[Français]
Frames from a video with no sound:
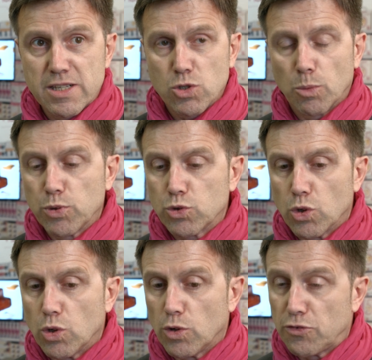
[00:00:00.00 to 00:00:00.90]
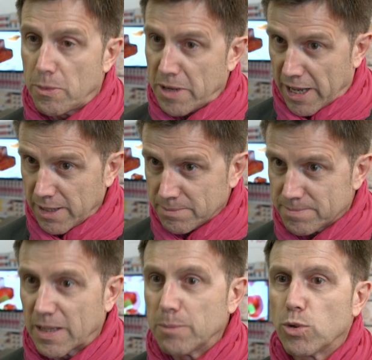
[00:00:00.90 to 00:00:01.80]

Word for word: sont plutôt féminins hein,